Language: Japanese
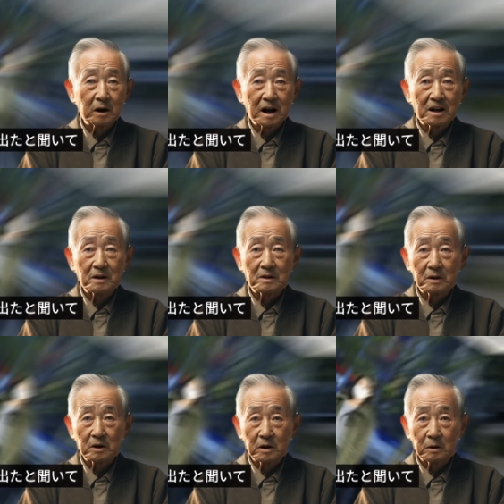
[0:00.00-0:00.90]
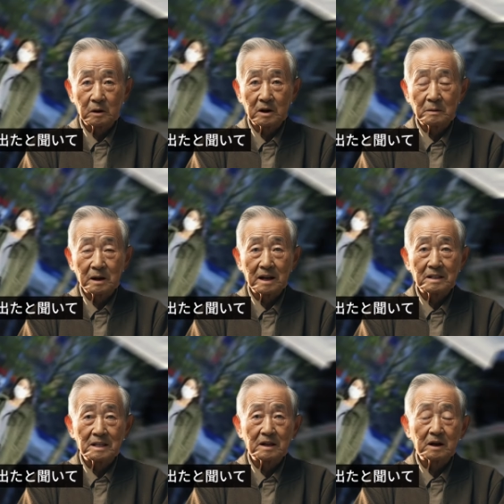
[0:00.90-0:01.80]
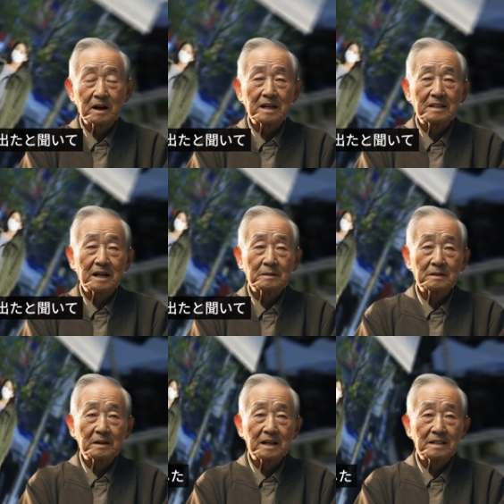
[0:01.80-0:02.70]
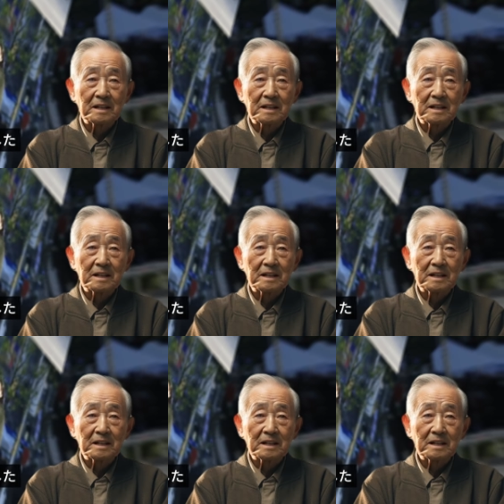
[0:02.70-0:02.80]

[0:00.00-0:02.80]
別れるという言葉が出たと聞いて、唖